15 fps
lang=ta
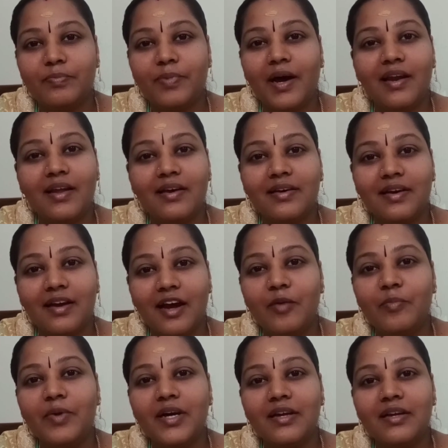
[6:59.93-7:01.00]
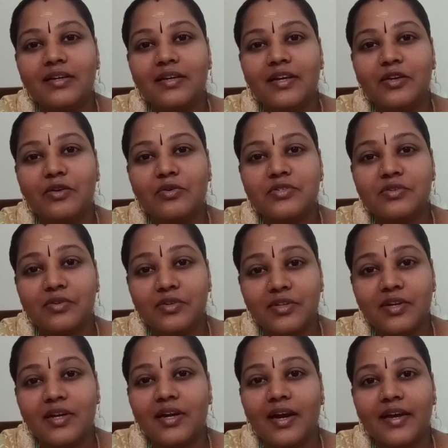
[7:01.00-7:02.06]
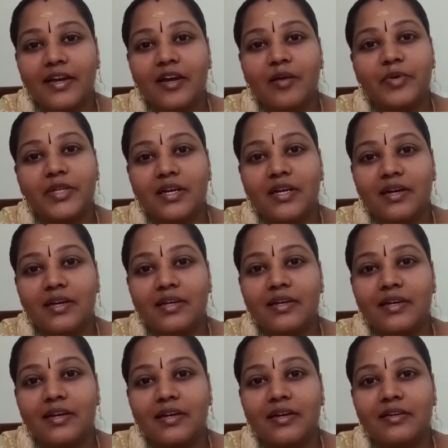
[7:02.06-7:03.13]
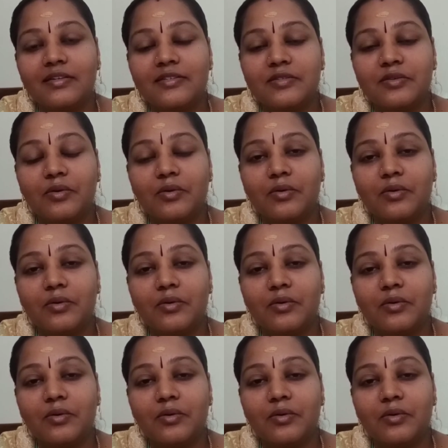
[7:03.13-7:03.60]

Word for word: பல கிராமங்களுக்கு இன்னும் சுதந்திரம் கிடைக்காம தாங்க இருக்குது ஸோ